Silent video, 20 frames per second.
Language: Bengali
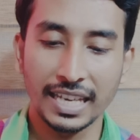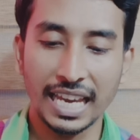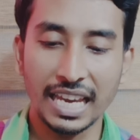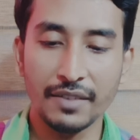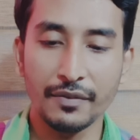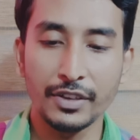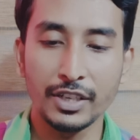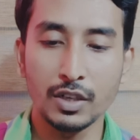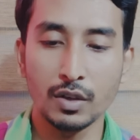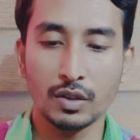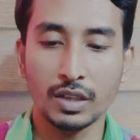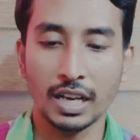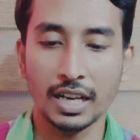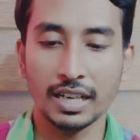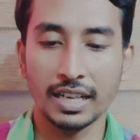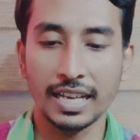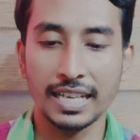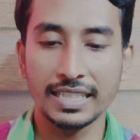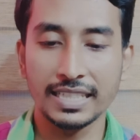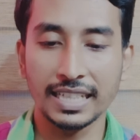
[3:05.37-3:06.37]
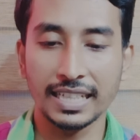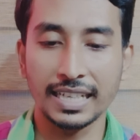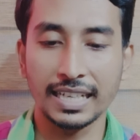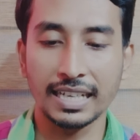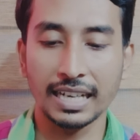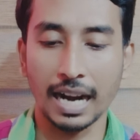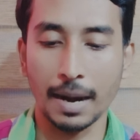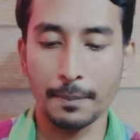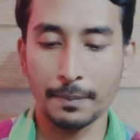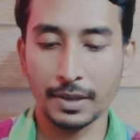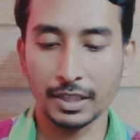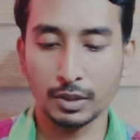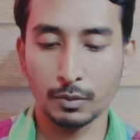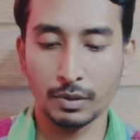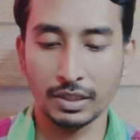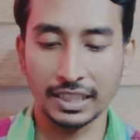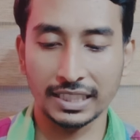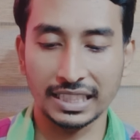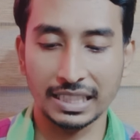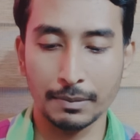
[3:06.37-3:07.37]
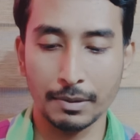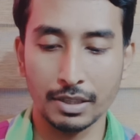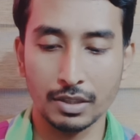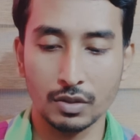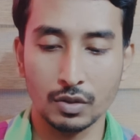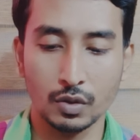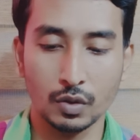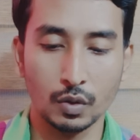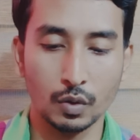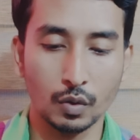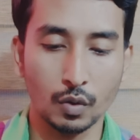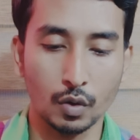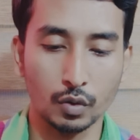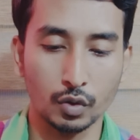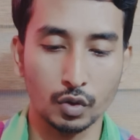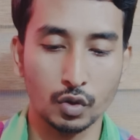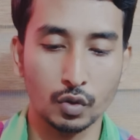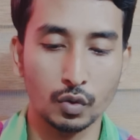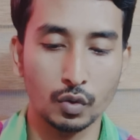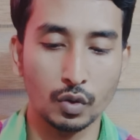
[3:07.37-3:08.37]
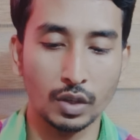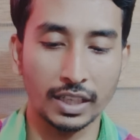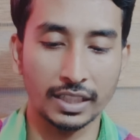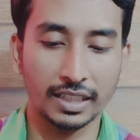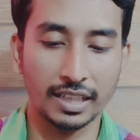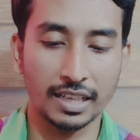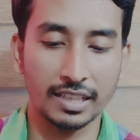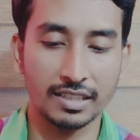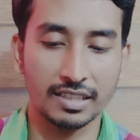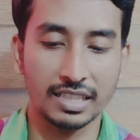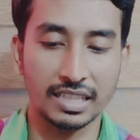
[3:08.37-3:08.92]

এই ভিডিওটার এই যে গ্রাফটা তোমরা দেখতে পাচ্ছ কত সুন্দর একটা